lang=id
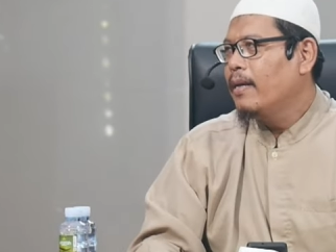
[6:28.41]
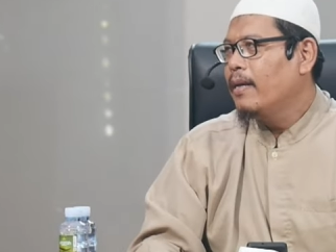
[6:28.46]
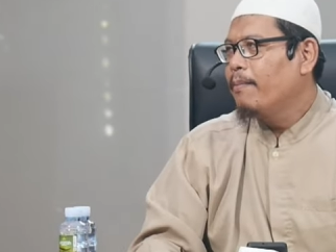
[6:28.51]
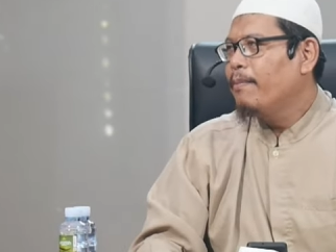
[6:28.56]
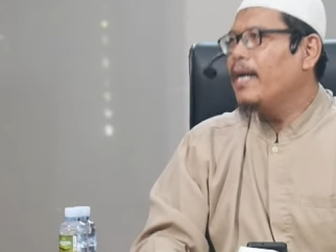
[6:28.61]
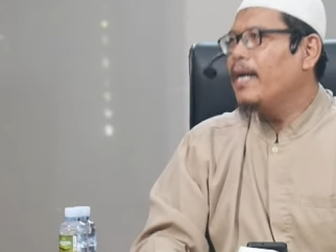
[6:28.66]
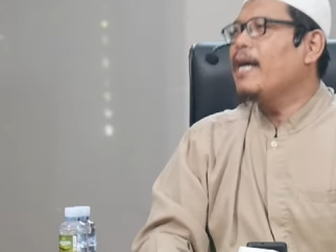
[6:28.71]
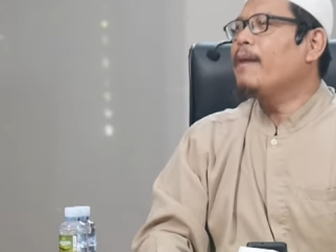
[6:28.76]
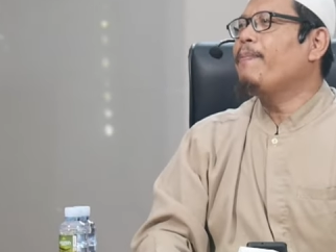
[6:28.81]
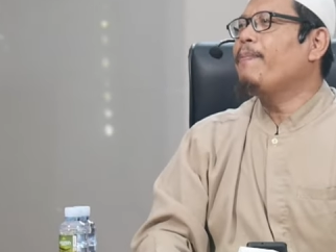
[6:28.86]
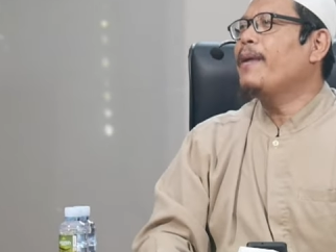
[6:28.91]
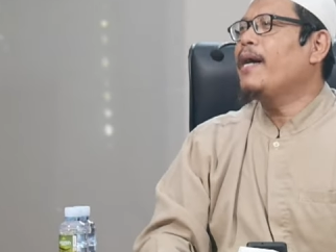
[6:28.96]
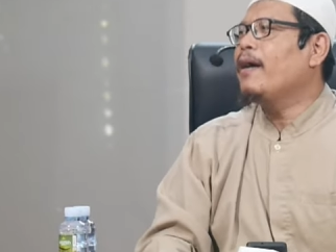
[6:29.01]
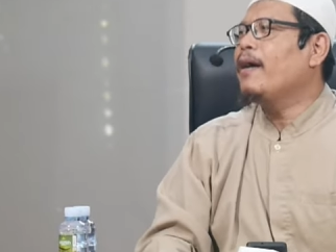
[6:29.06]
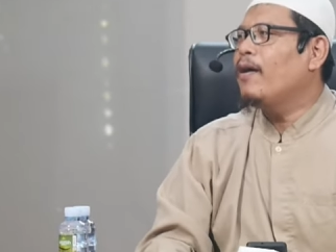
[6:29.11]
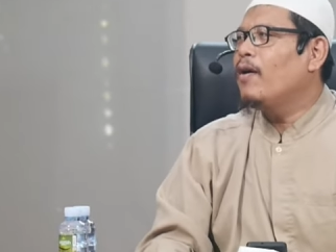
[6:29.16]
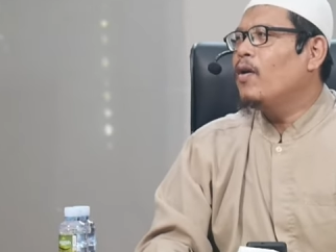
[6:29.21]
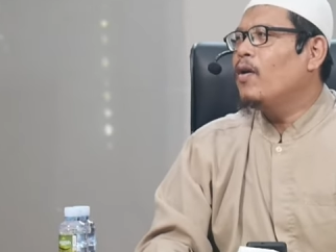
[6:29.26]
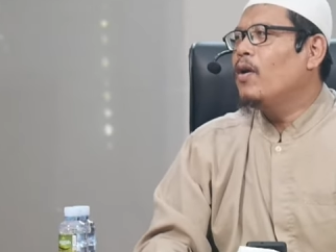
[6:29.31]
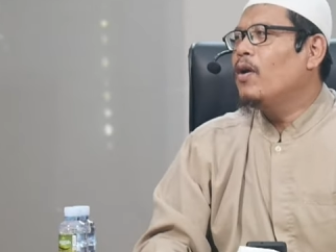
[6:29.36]
mengapa
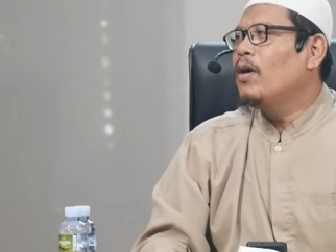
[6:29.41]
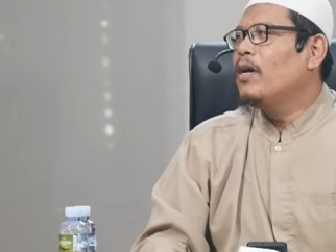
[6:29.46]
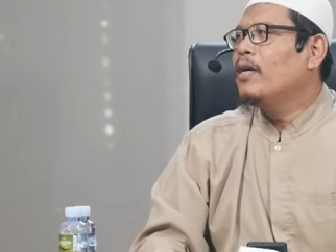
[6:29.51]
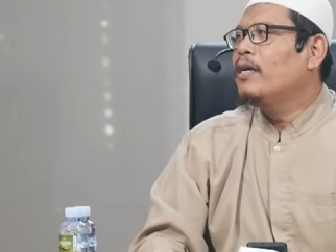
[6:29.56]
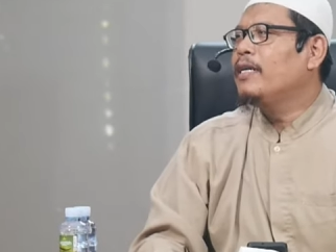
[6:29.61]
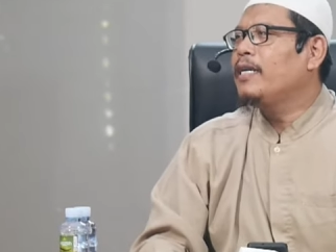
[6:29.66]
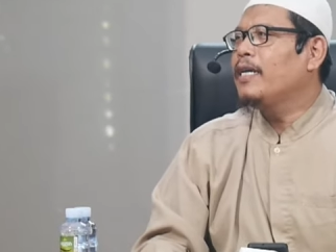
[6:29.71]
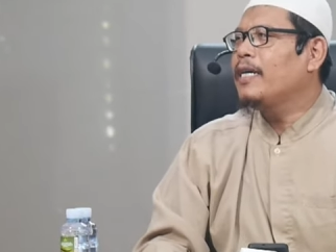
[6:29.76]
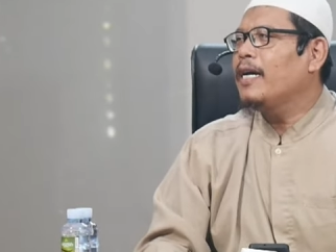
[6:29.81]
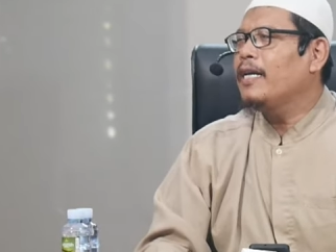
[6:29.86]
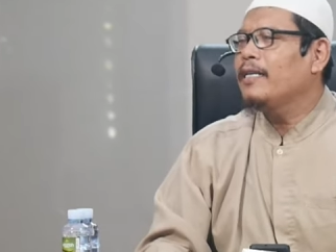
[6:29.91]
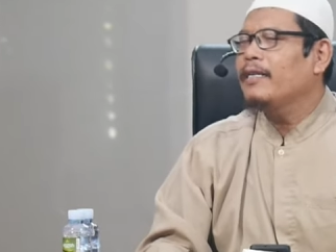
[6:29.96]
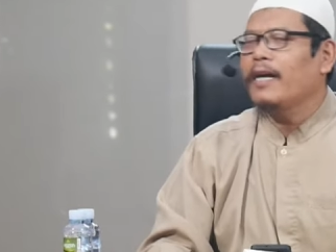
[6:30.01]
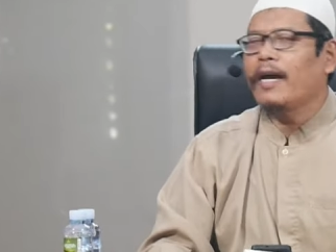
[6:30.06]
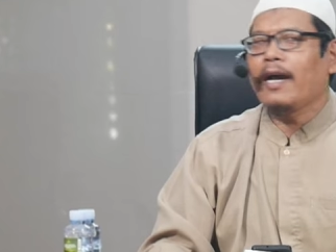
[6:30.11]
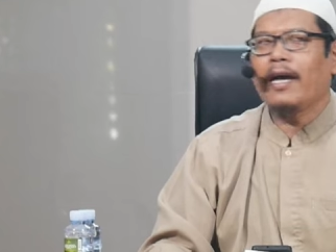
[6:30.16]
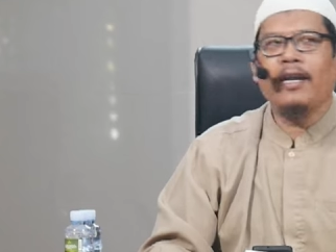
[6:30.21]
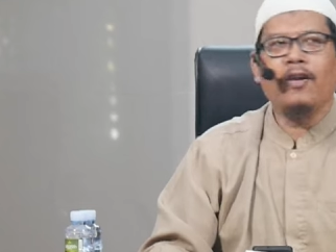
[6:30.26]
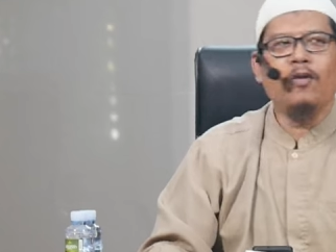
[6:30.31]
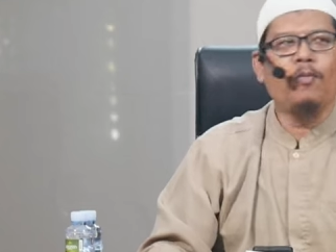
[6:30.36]

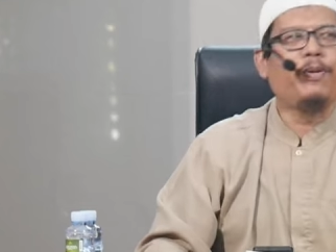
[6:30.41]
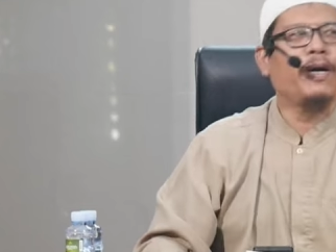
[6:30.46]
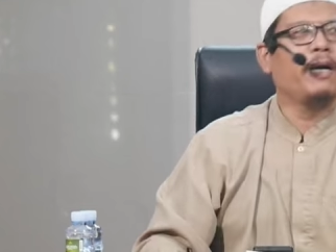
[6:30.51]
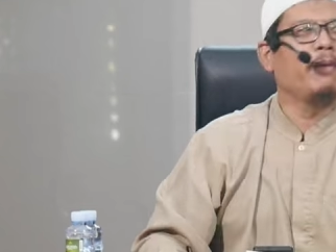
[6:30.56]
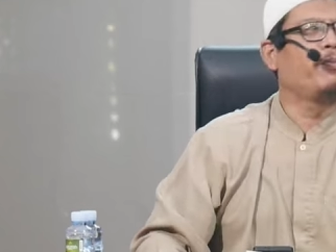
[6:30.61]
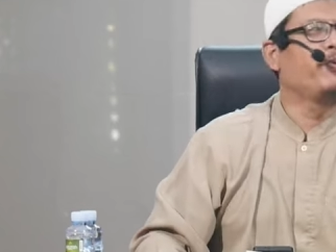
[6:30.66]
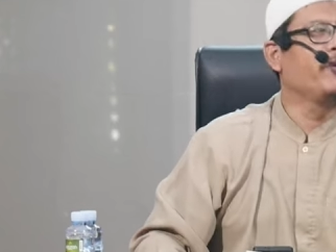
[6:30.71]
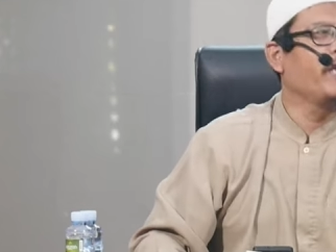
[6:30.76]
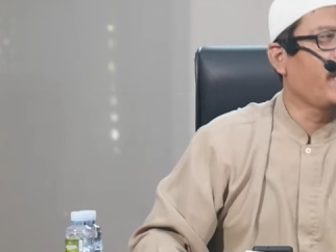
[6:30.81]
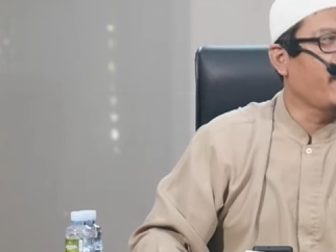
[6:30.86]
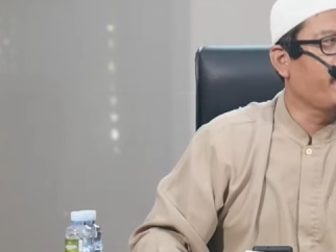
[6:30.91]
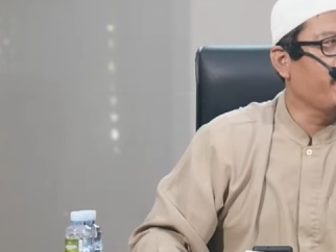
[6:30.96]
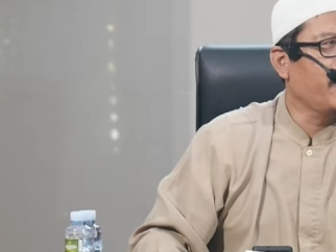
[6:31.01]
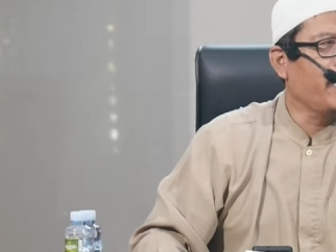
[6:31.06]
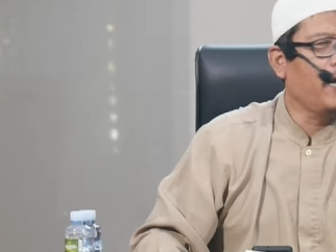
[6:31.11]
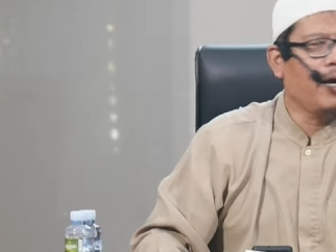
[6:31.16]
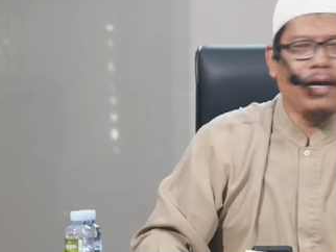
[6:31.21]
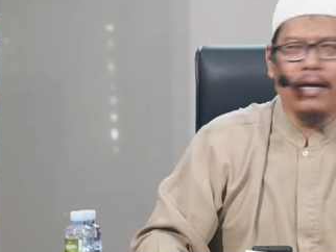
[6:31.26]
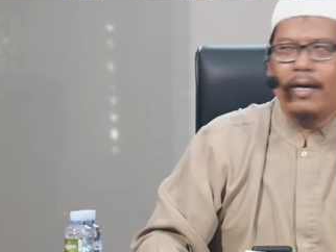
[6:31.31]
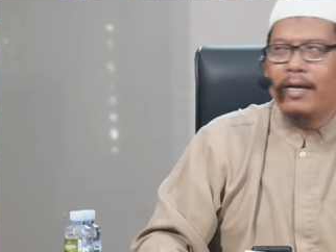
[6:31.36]
dikatakan lubang biawak
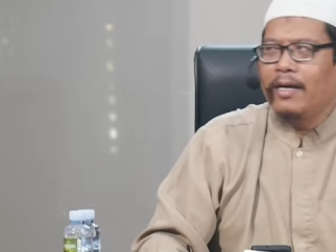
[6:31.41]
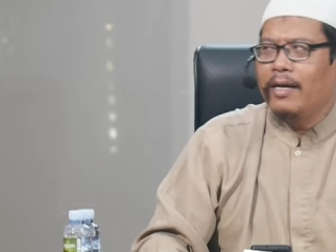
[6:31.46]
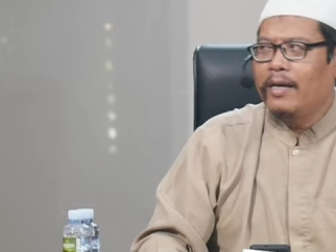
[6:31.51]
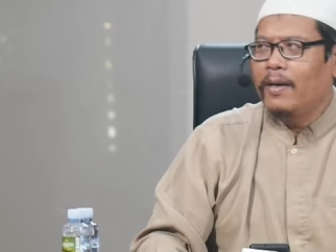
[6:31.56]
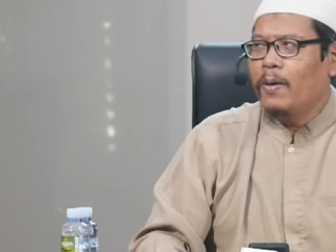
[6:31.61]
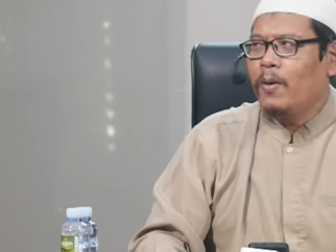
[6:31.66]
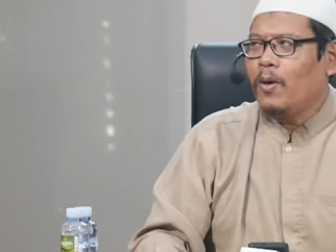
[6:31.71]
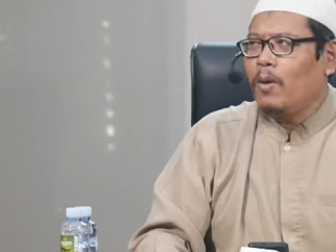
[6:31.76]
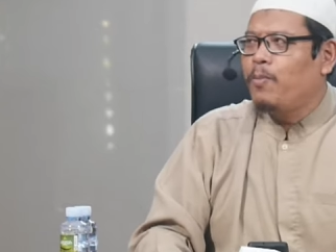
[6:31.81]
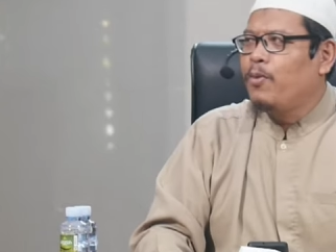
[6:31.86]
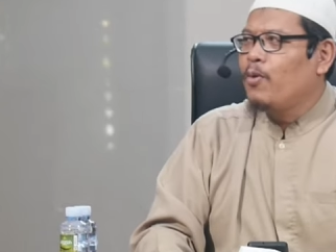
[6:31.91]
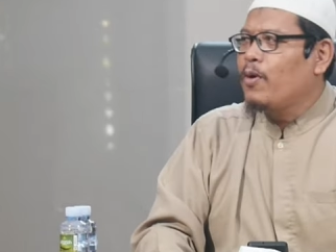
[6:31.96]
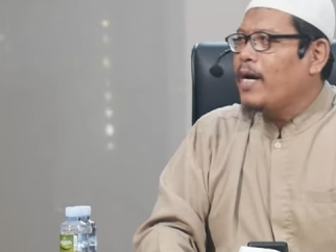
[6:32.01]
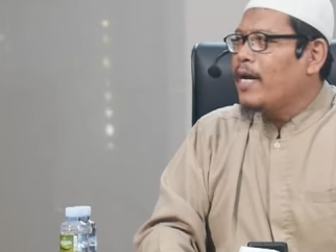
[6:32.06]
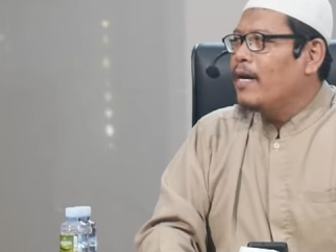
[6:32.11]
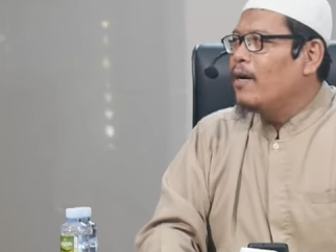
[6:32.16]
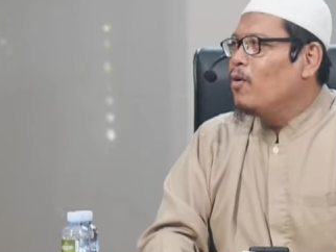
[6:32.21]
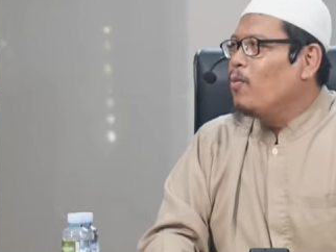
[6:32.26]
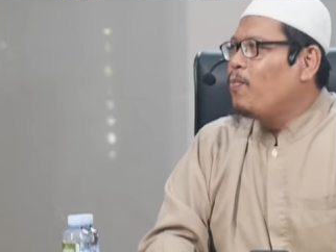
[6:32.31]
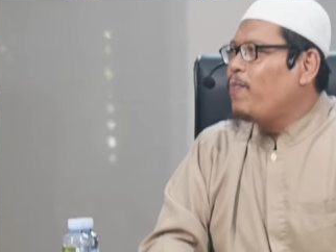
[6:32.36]
kok
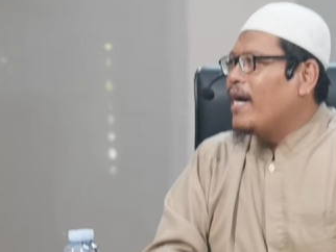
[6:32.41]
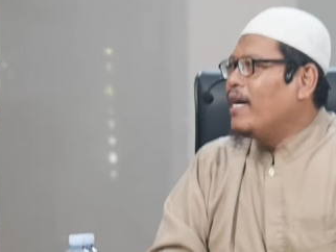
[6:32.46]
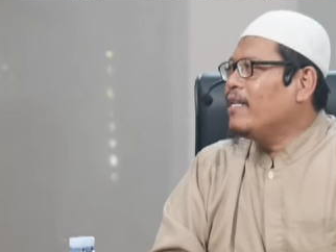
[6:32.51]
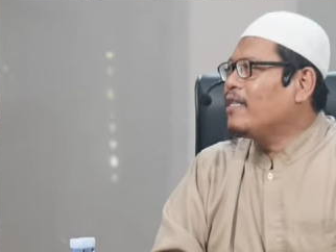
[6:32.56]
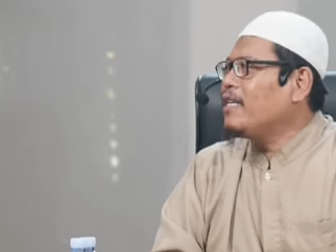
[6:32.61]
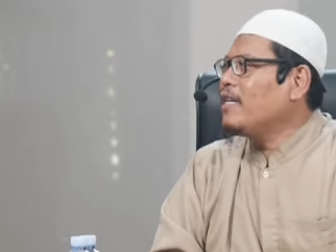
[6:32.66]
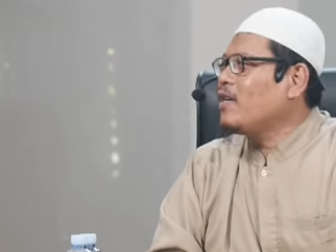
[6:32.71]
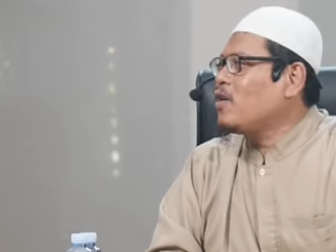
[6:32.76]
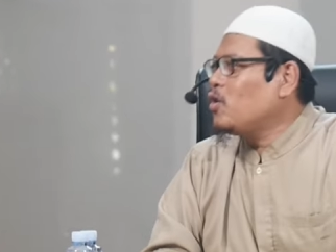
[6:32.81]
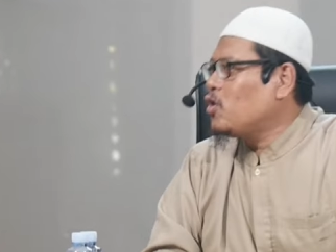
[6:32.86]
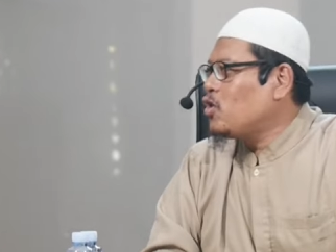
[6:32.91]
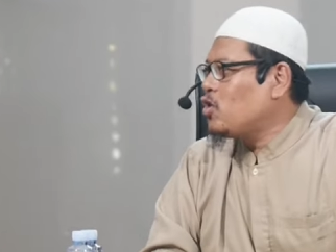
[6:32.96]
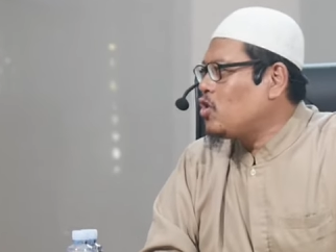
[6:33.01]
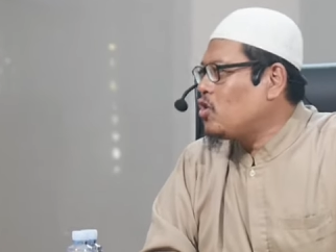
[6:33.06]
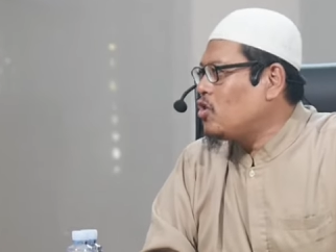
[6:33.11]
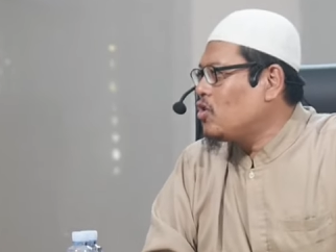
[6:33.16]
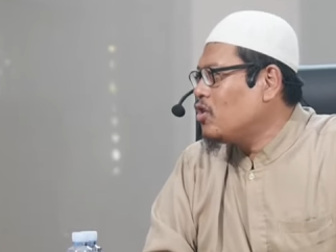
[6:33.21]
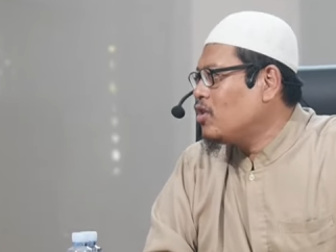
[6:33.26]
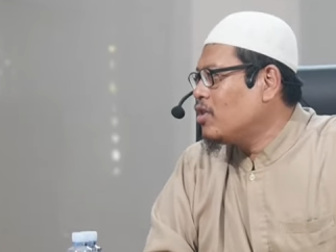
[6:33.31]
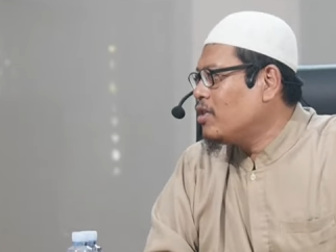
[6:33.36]
bukan lubang
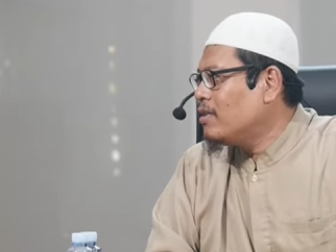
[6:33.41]
tikus